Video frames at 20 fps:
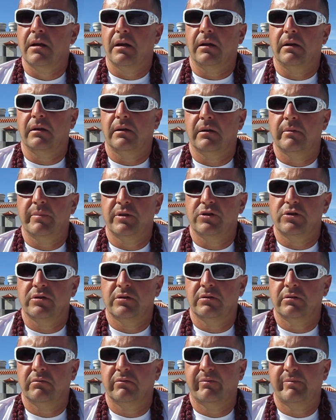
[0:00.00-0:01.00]
E, będzie,
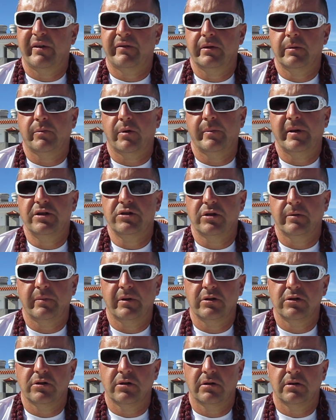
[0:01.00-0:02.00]
w pewnym momencie
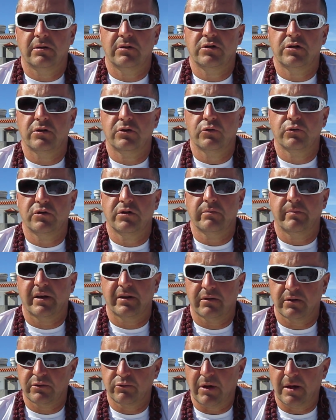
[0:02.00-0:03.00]
będzie się czuć
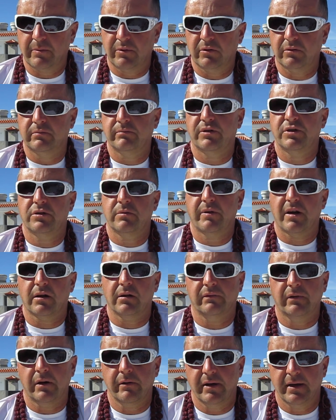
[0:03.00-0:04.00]
bardzo słabo, będzie
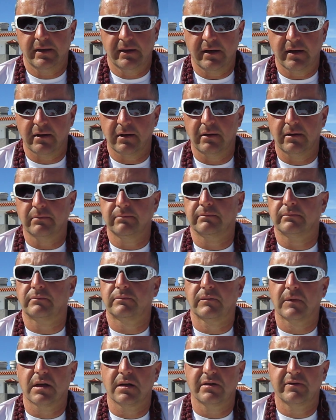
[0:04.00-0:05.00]
brakowało jej energii,
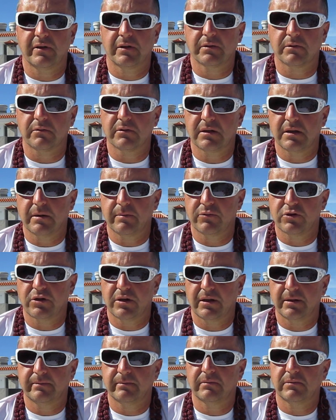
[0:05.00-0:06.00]
w związku z tym,
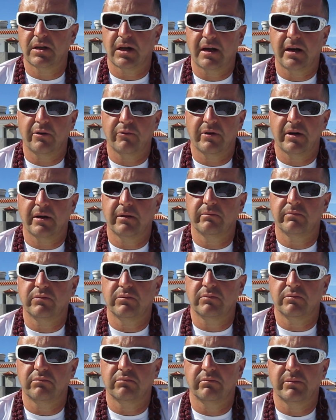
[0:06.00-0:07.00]
że ta aura mm,
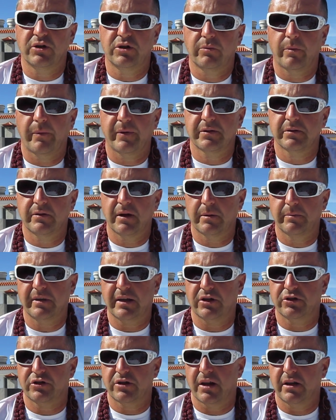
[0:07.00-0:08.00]
będzie po prostu jakby
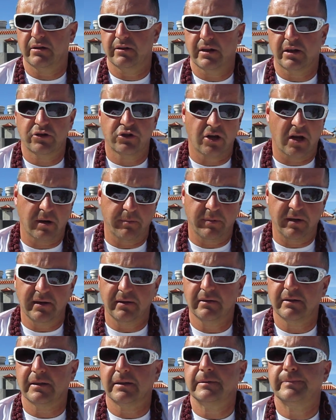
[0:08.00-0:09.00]

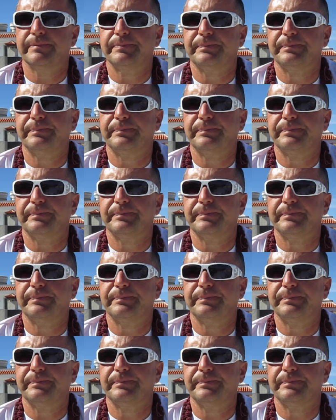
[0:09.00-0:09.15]
nadszarpnięta.